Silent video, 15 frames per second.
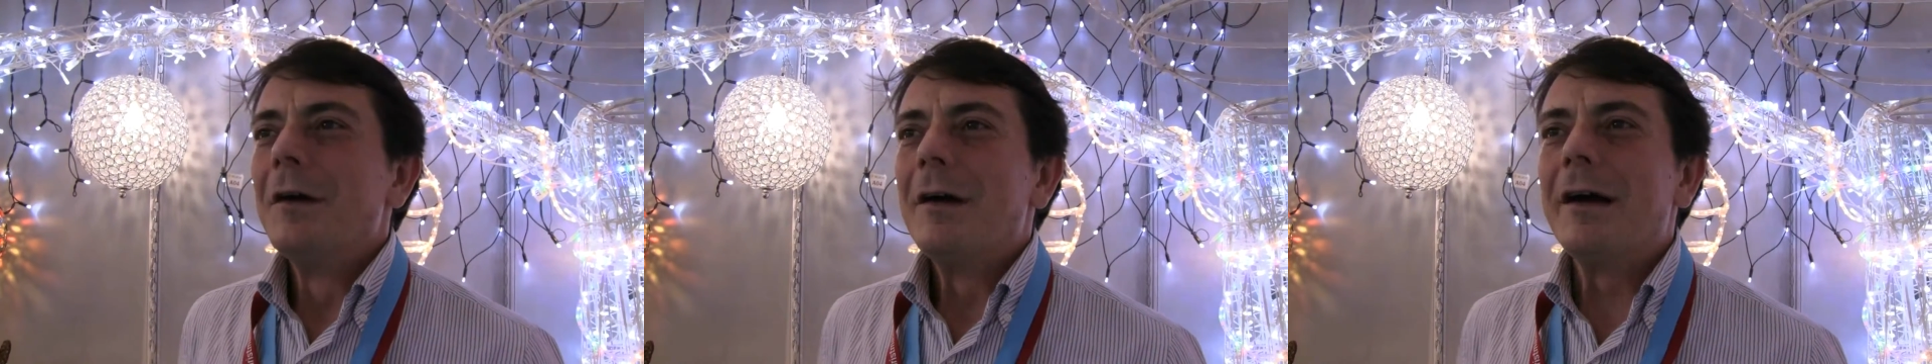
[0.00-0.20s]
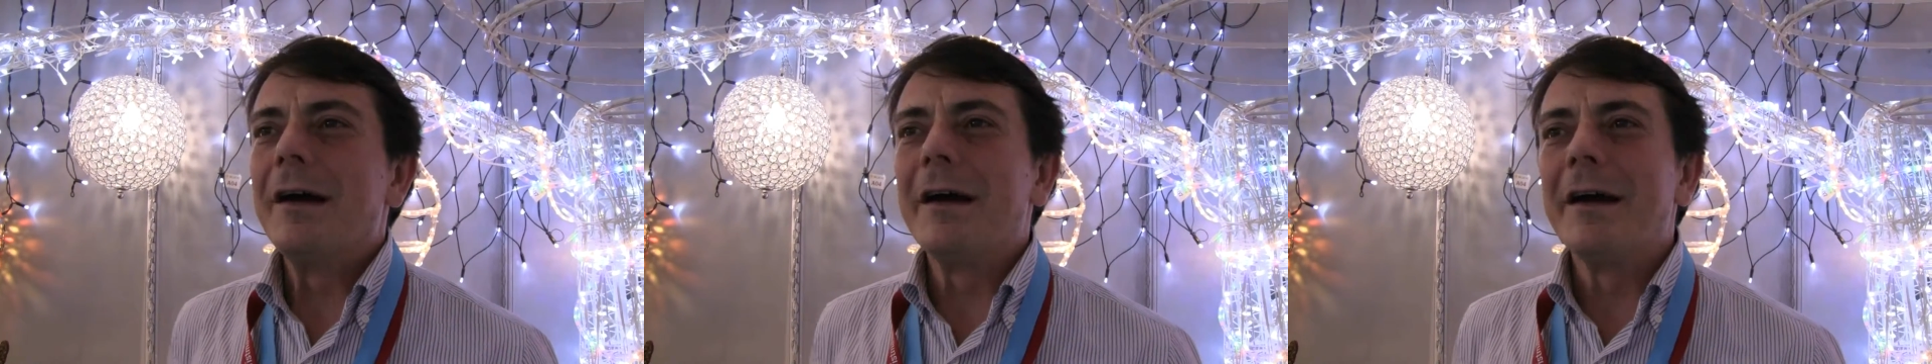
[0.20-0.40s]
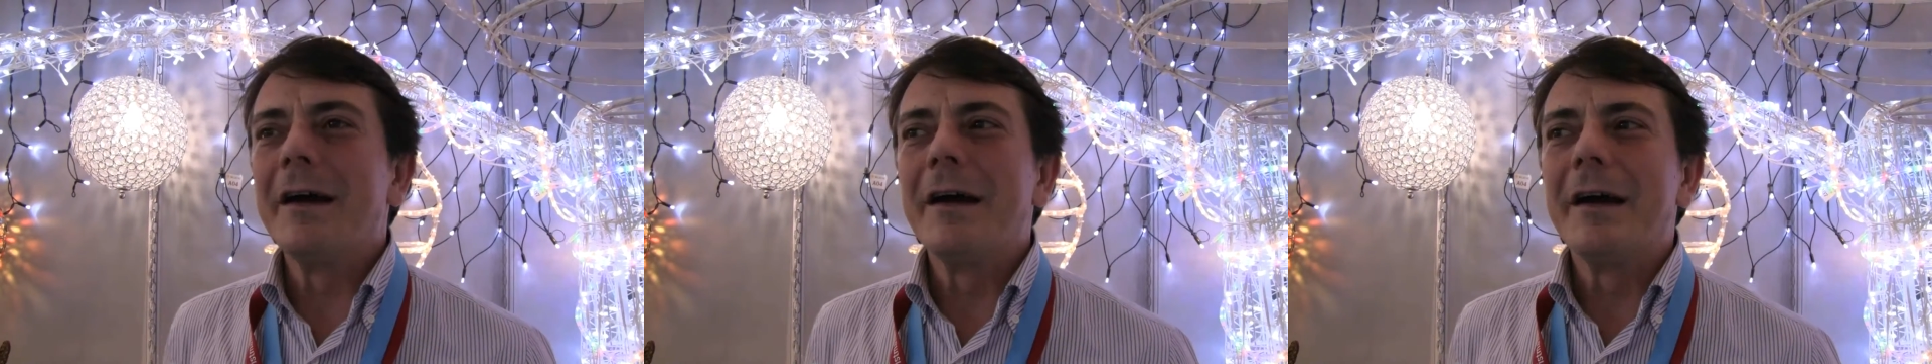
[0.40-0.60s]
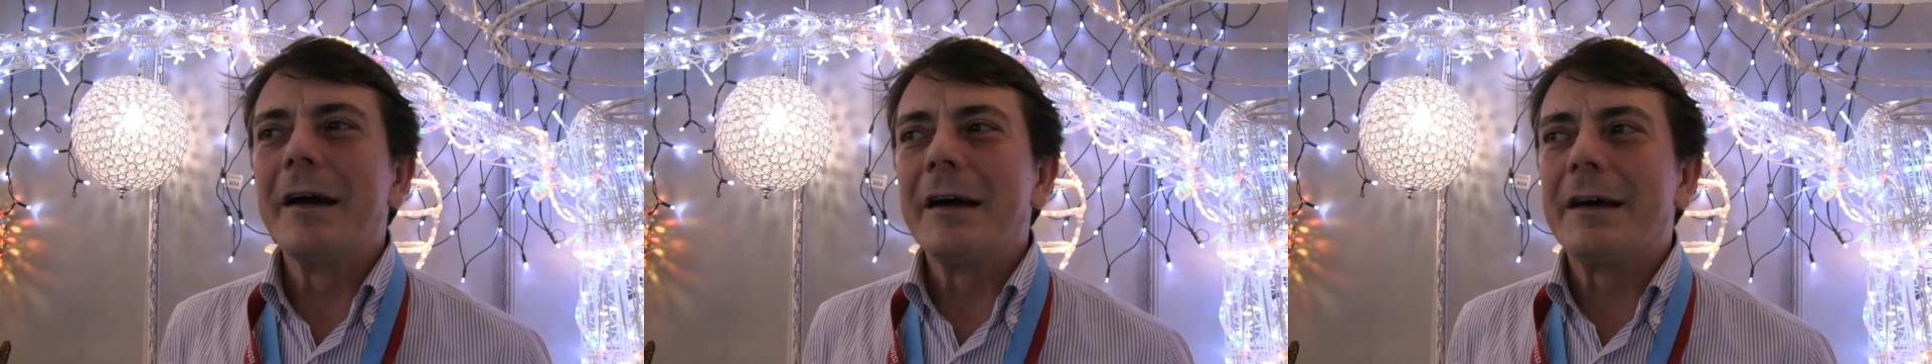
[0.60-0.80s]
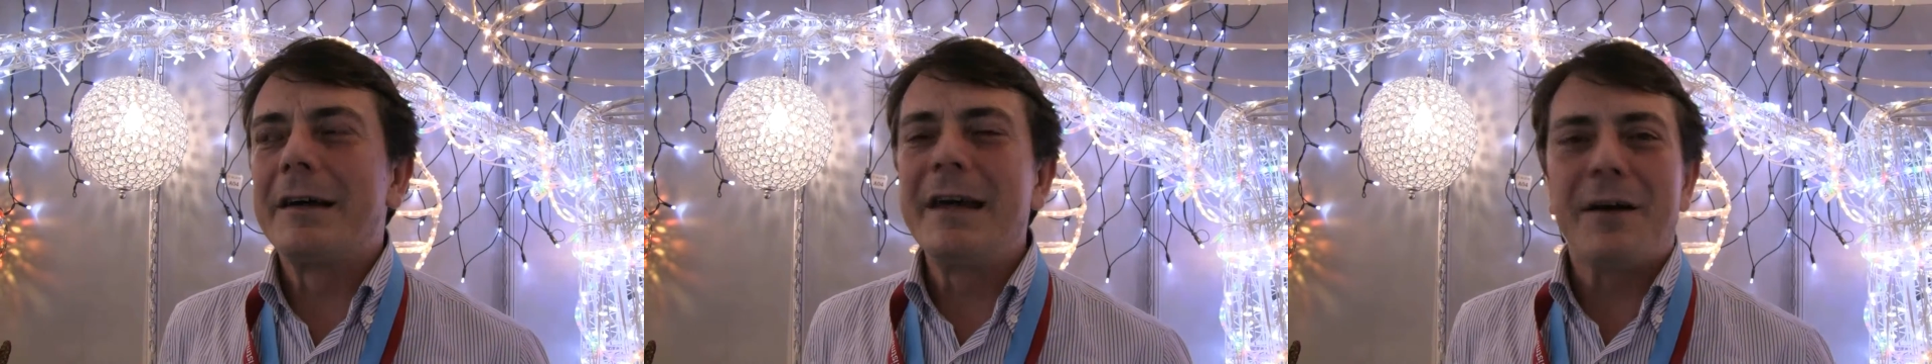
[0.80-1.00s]

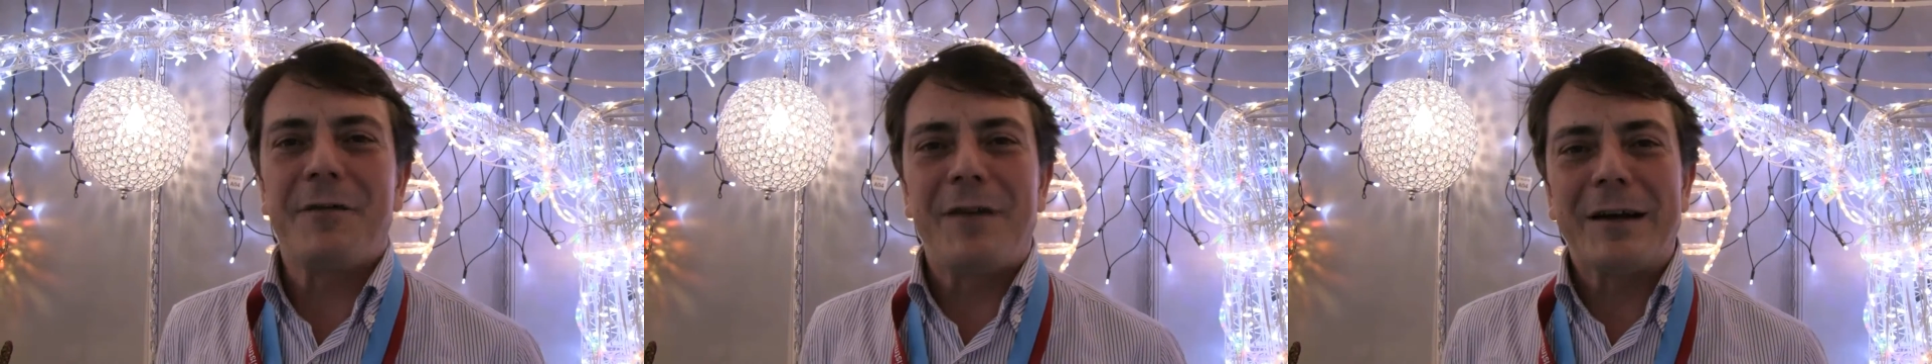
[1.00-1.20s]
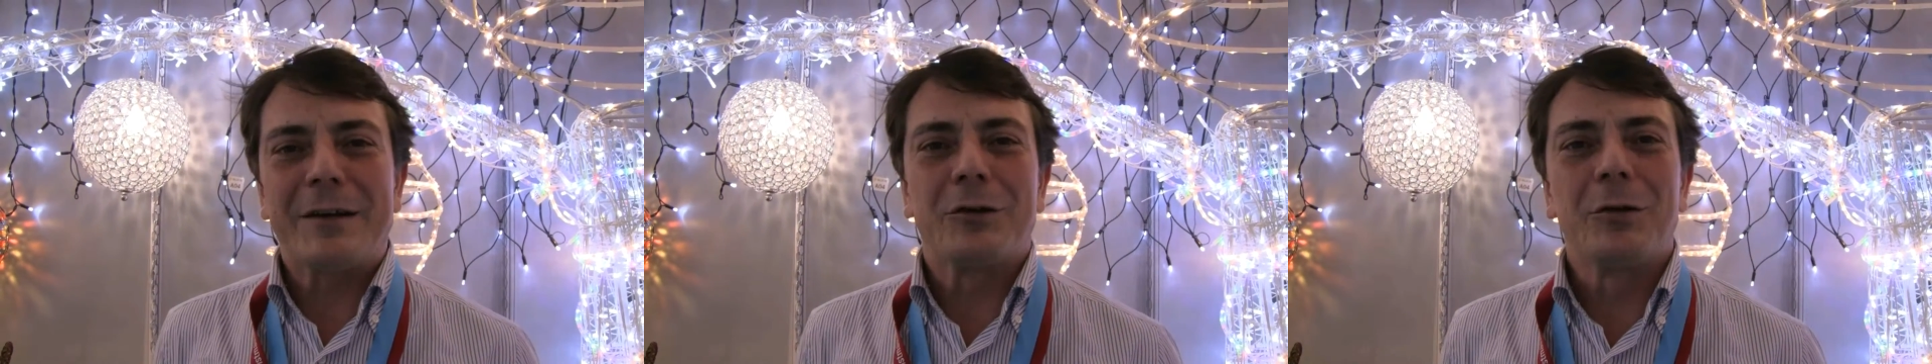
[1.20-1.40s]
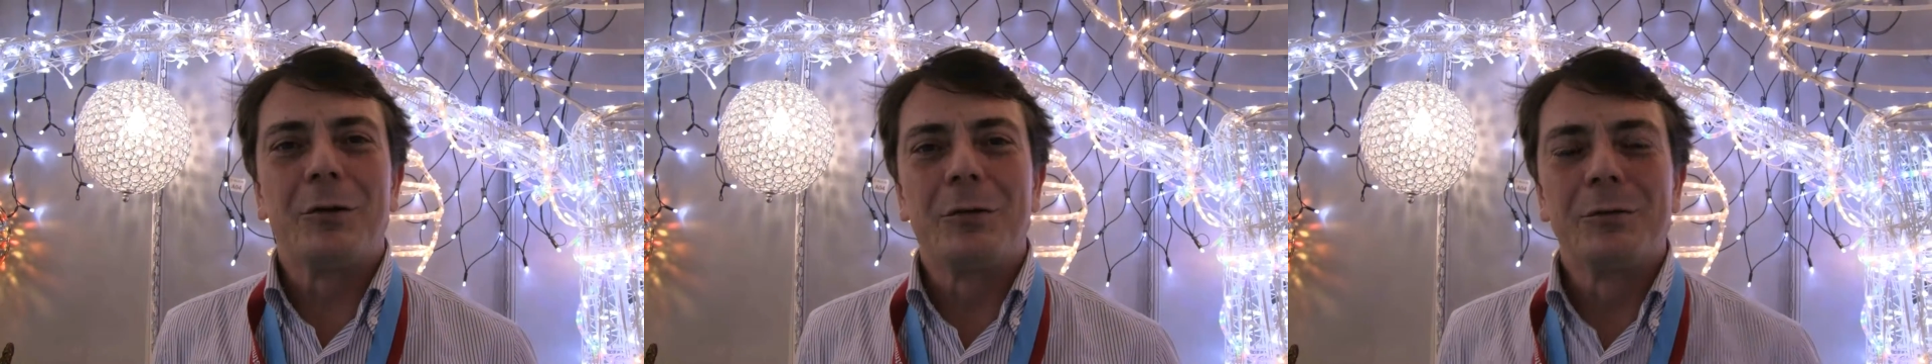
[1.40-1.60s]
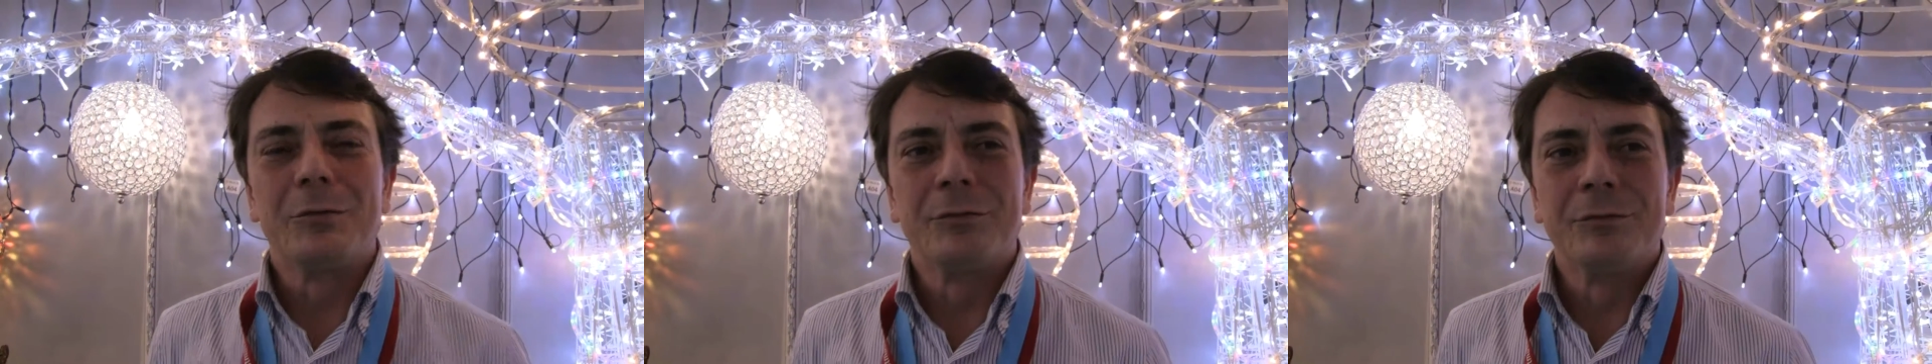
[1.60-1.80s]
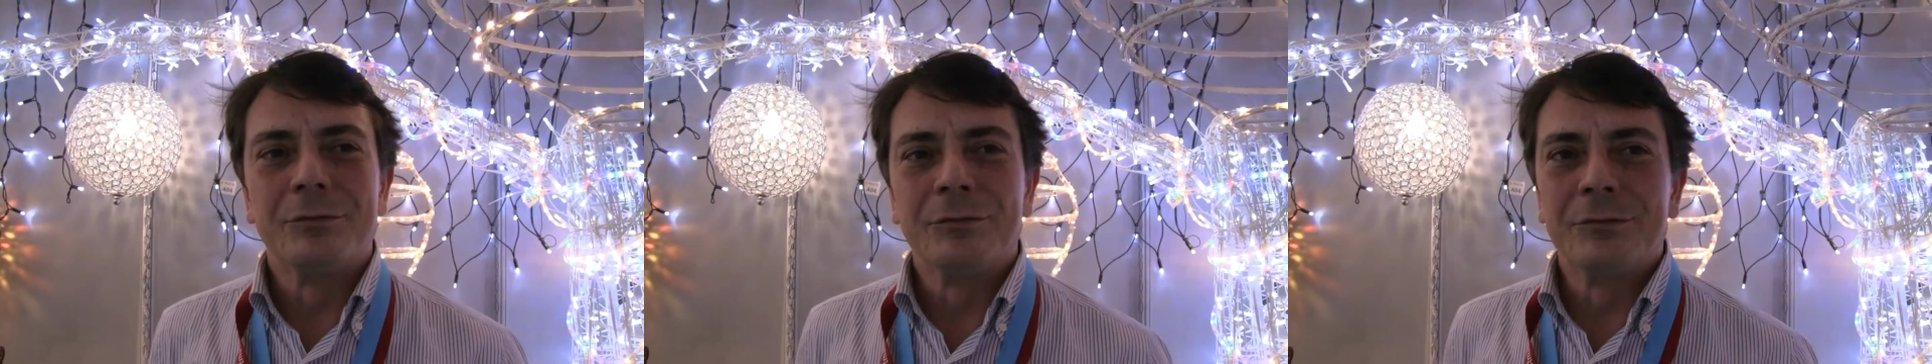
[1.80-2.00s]
eh, chi ha fatto
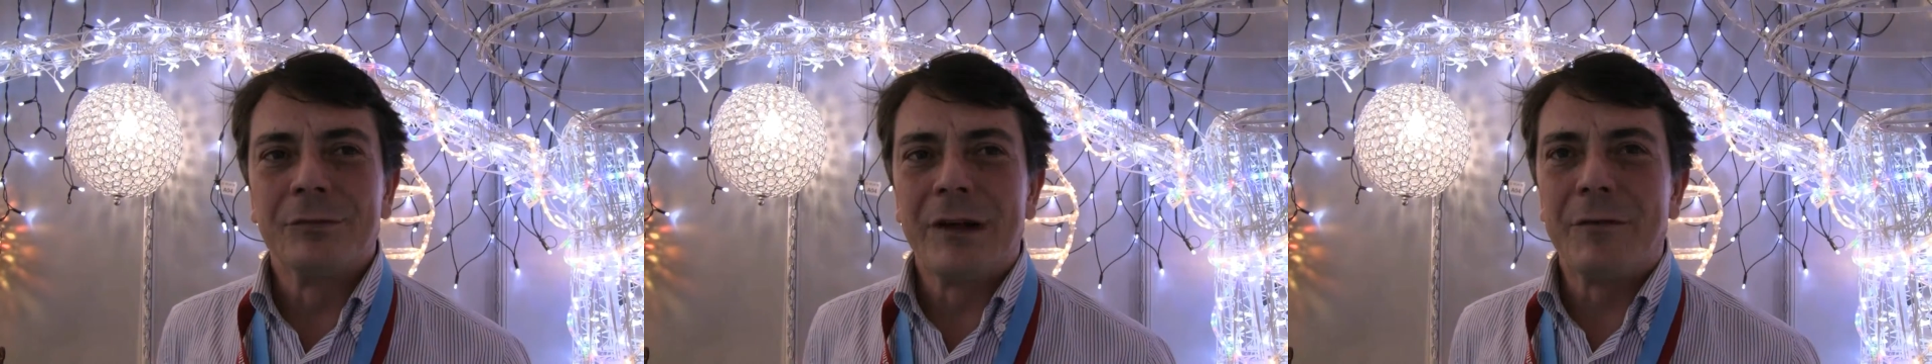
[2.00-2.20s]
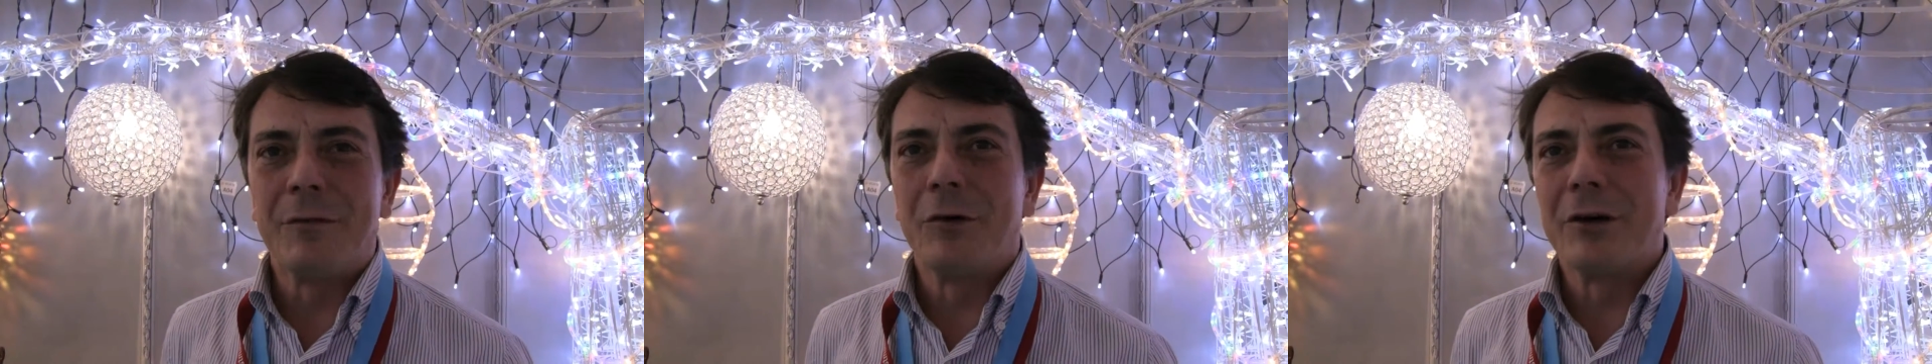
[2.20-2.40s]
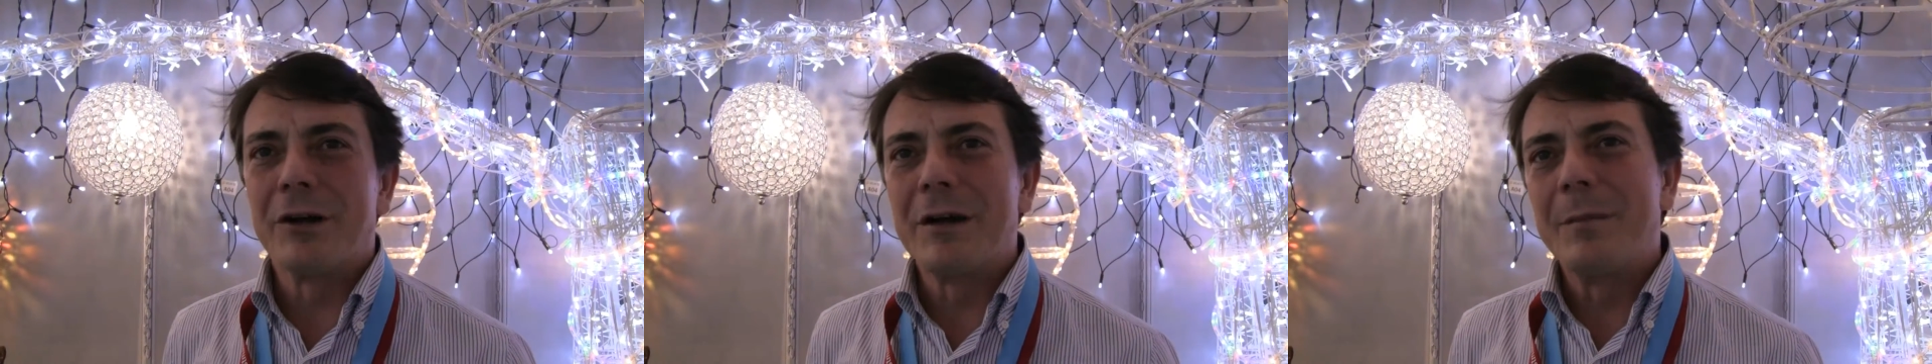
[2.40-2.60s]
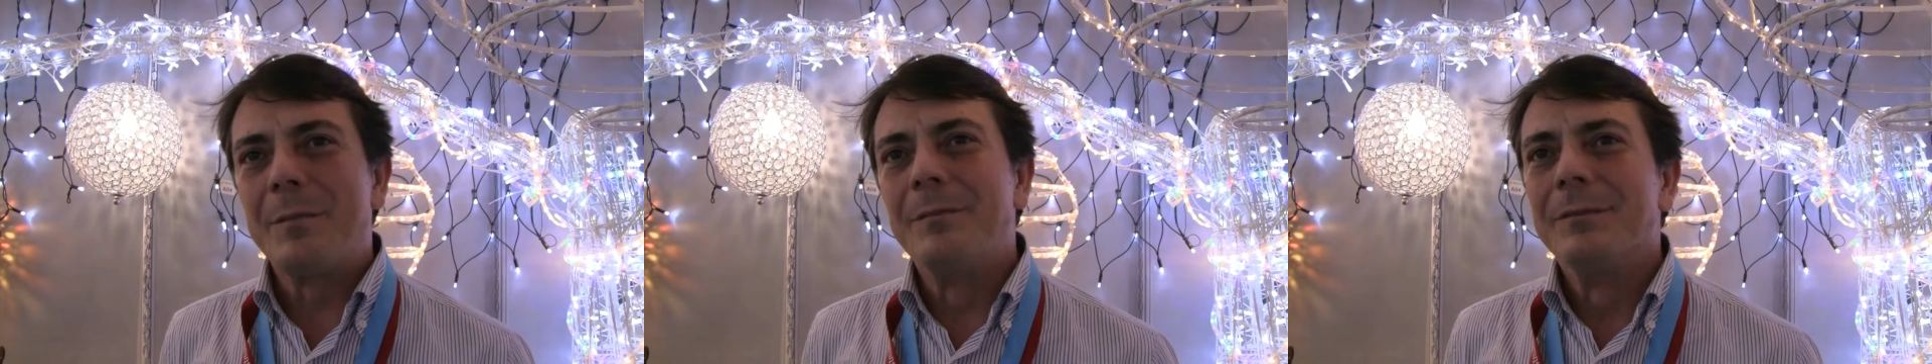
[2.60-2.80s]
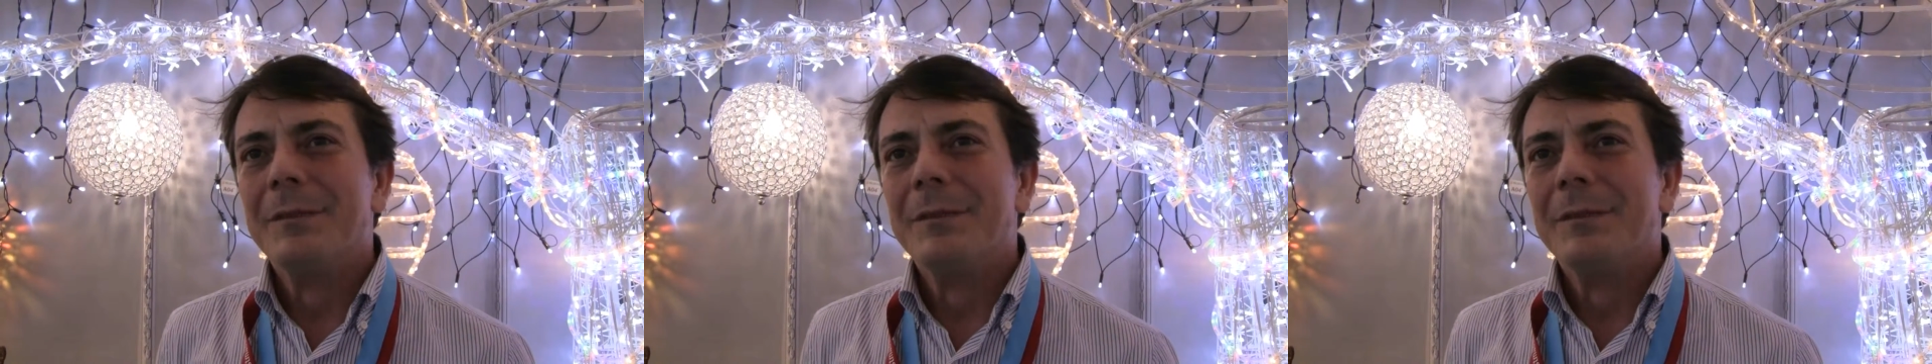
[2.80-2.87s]
um, lavori